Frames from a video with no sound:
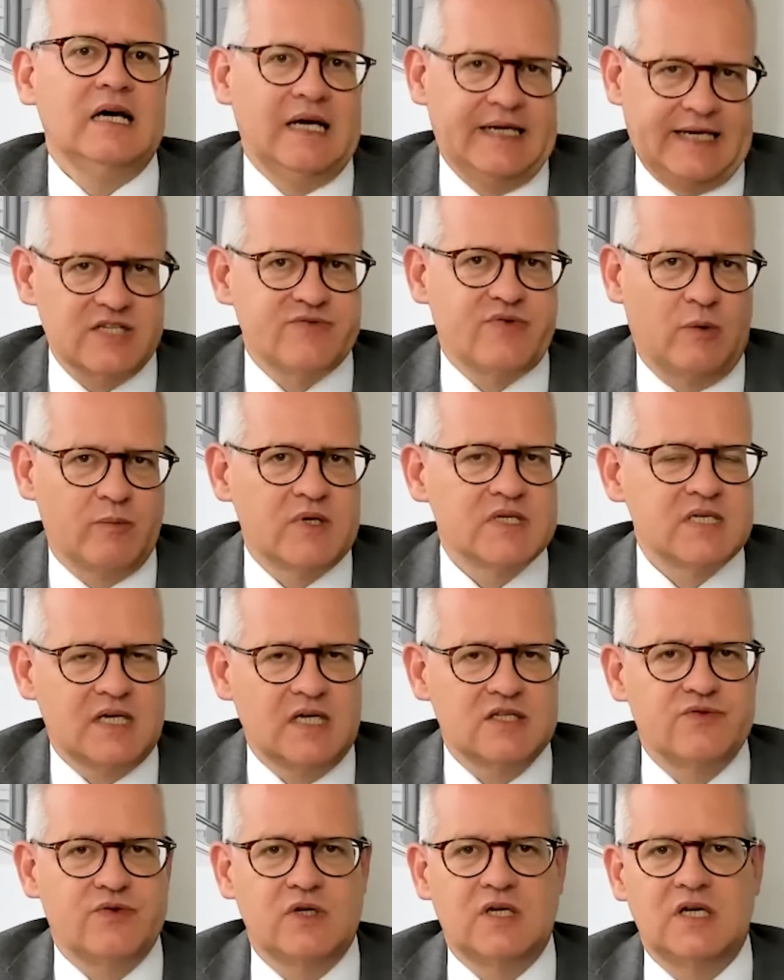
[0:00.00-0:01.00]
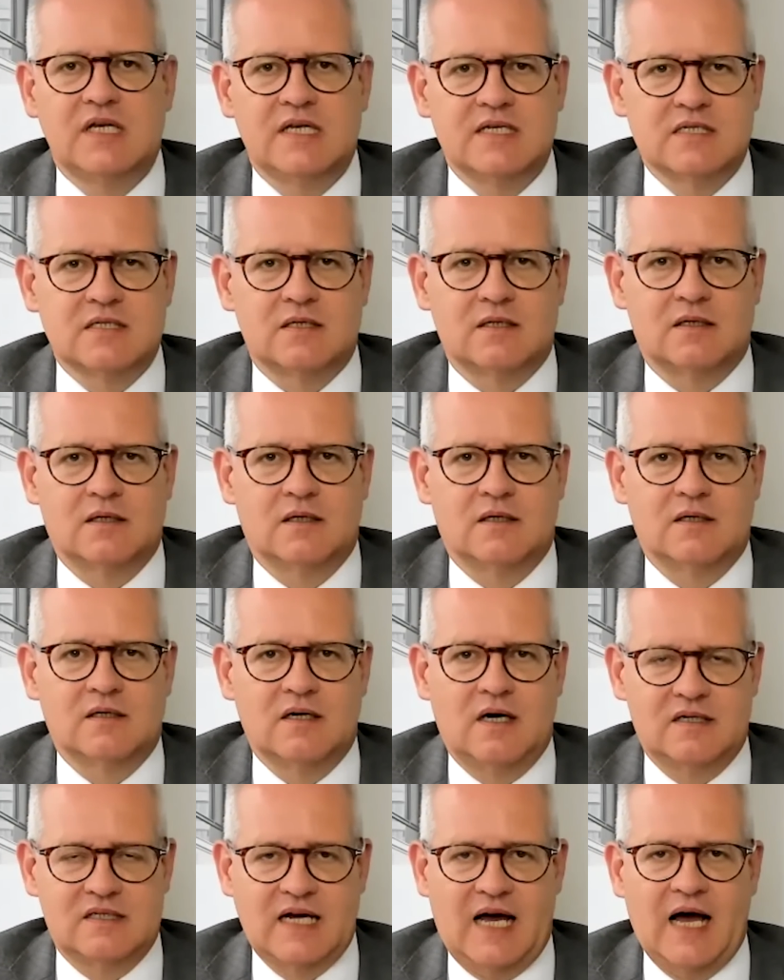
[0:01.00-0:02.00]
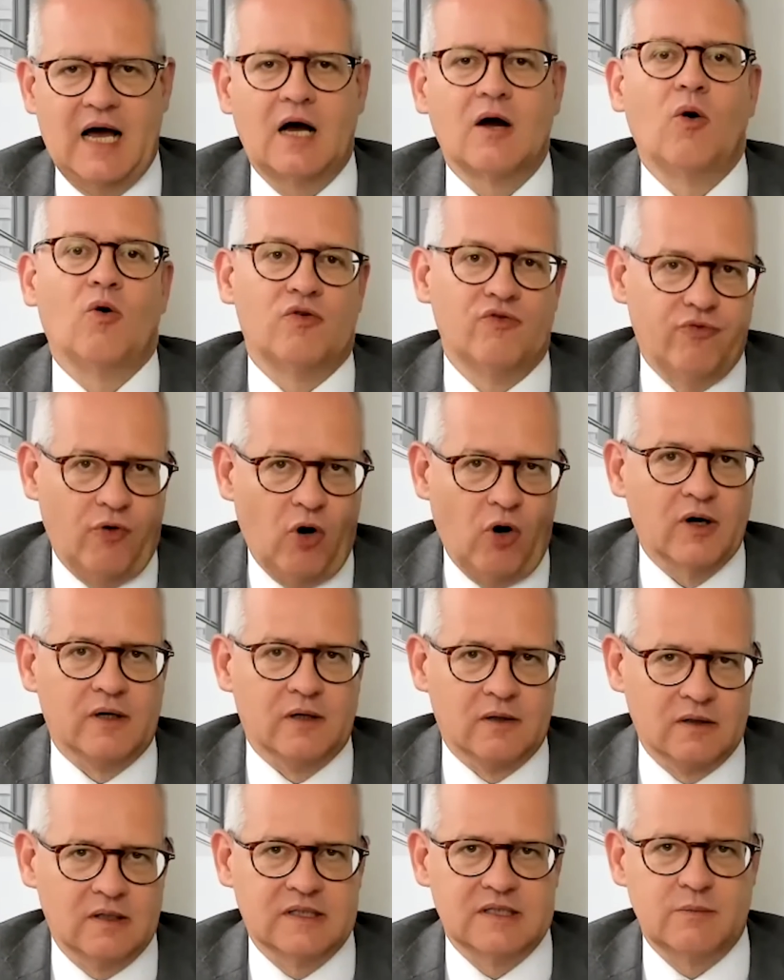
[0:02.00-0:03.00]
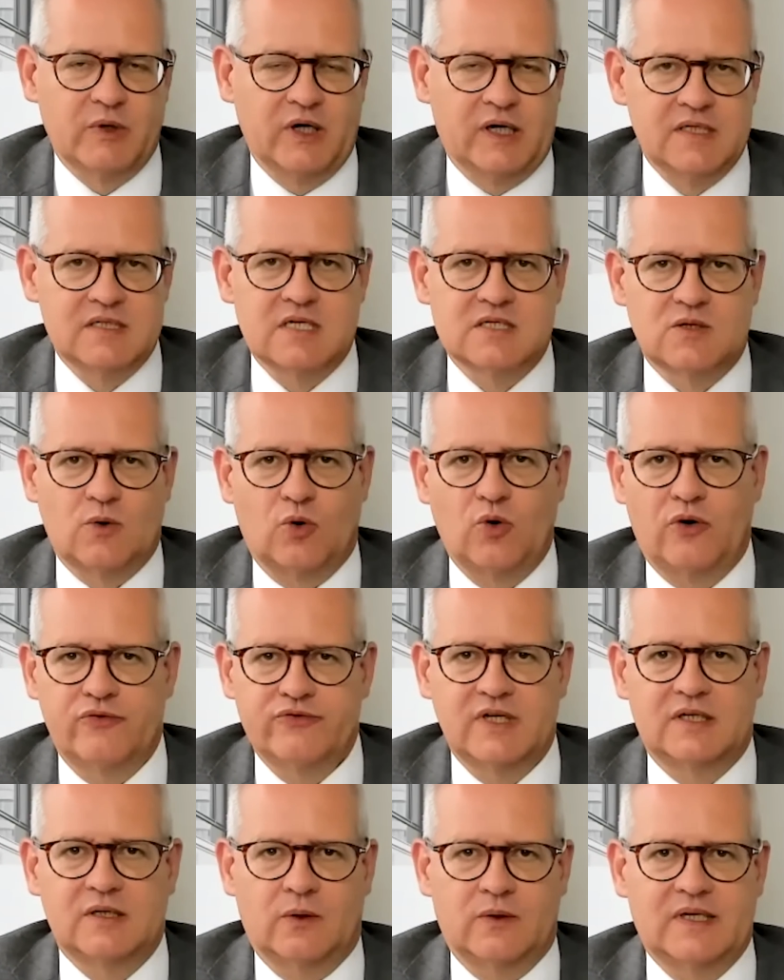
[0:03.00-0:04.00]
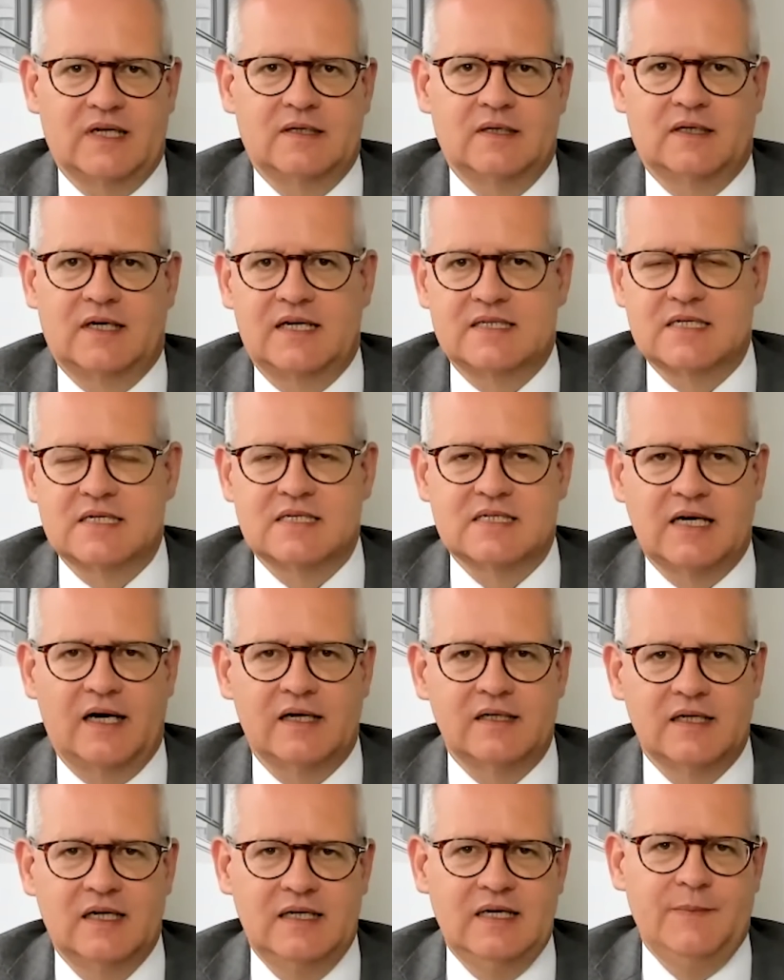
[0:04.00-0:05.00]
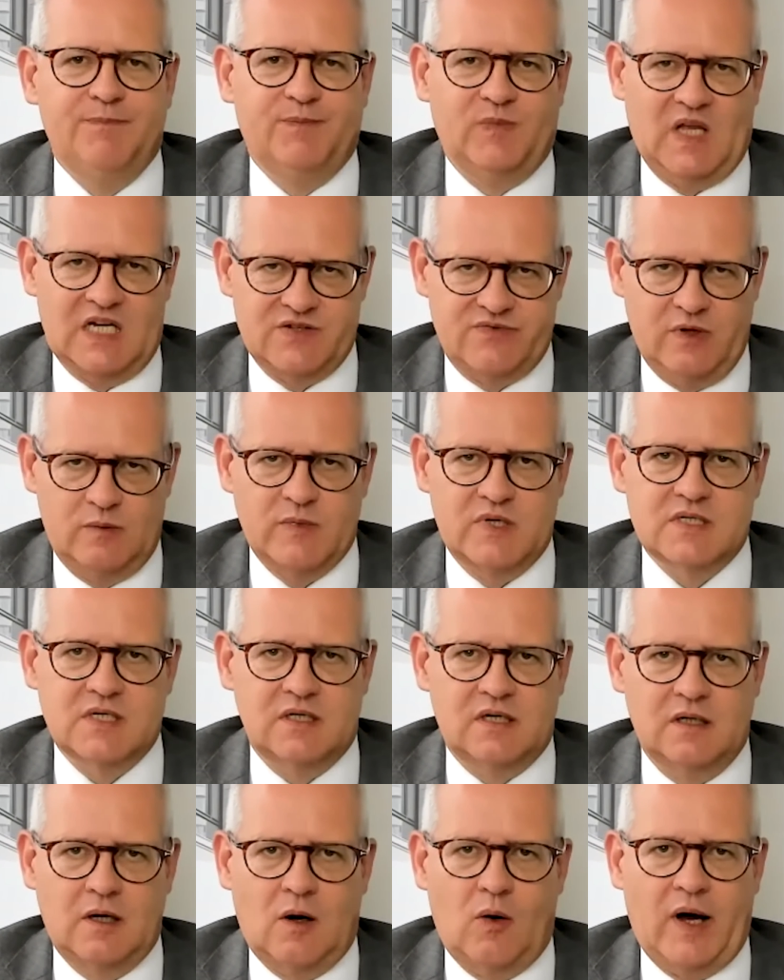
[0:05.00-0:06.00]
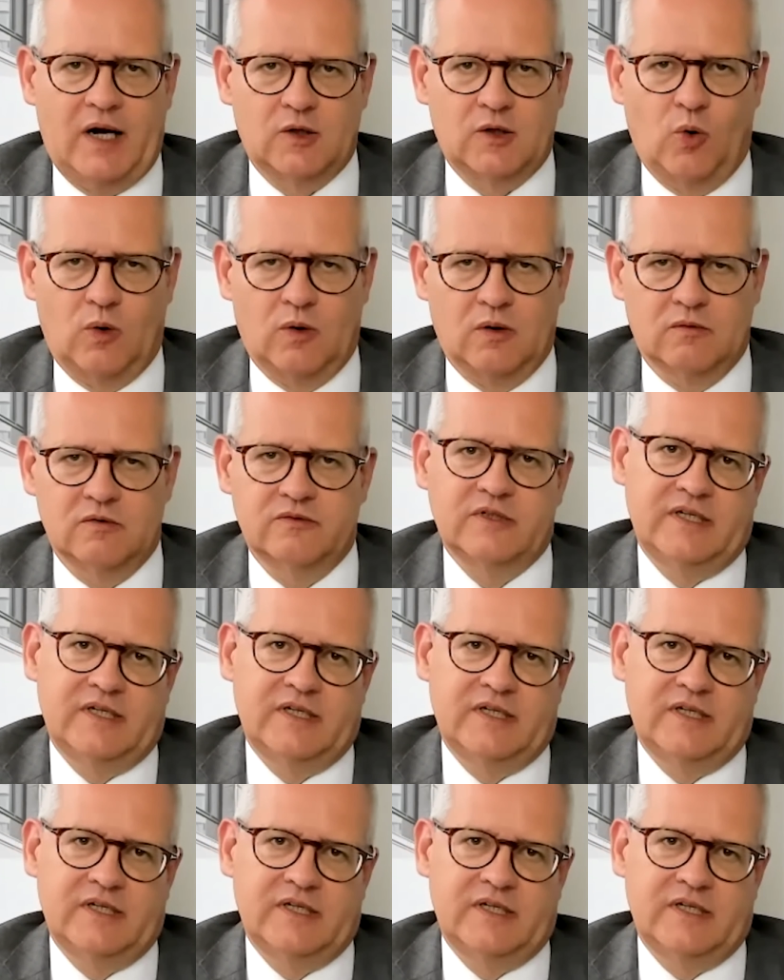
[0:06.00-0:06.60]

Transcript: Das wird man sich jetzt für die nächsten äh, Tage und Wochen, äh, die Berichtssaison läuft ja doch dann eine ganze Zeit, das wird man sich genau angucken.